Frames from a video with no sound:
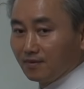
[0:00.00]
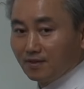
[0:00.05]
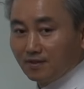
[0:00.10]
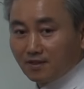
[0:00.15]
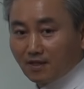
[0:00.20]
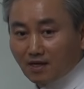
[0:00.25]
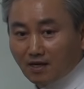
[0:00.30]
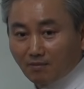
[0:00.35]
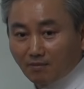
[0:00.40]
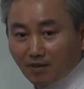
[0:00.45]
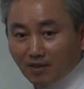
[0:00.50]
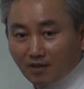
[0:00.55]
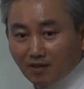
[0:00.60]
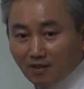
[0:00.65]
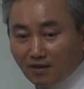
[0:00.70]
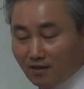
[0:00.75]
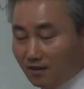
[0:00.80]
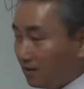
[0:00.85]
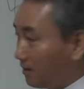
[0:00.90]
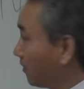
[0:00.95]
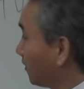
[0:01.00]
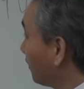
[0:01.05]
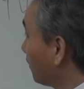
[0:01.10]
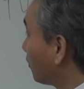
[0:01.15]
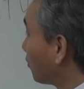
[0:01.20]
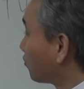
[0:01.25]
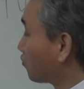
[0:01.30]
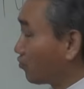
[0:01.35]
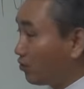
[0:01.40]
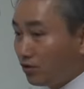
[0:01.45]
이 사람이
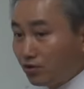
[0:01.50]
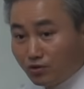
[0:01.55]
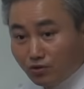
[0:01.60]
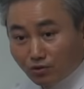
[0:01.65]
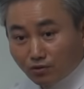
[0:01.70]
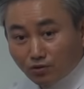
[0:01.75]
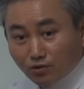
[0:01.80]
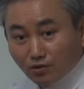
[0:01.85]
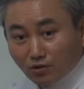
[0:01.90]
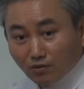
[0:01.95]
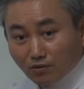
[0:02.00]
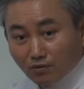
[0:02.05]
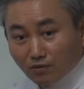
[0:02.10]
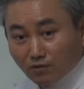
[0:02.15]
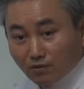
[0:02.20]
이럴 수 있죠, 그렇죠?